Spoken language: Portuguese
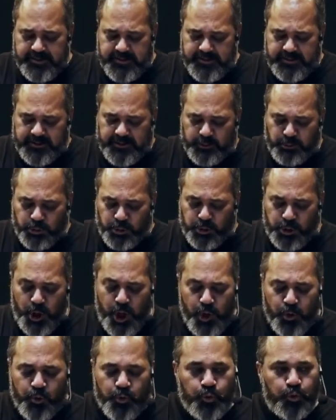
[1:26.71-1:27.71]
E
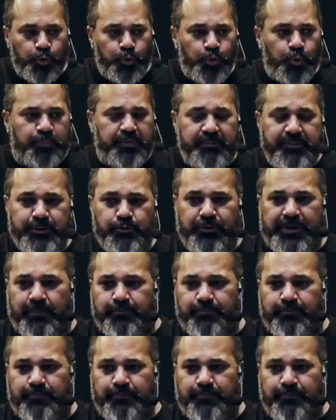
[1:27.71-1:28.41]
logo no primeiro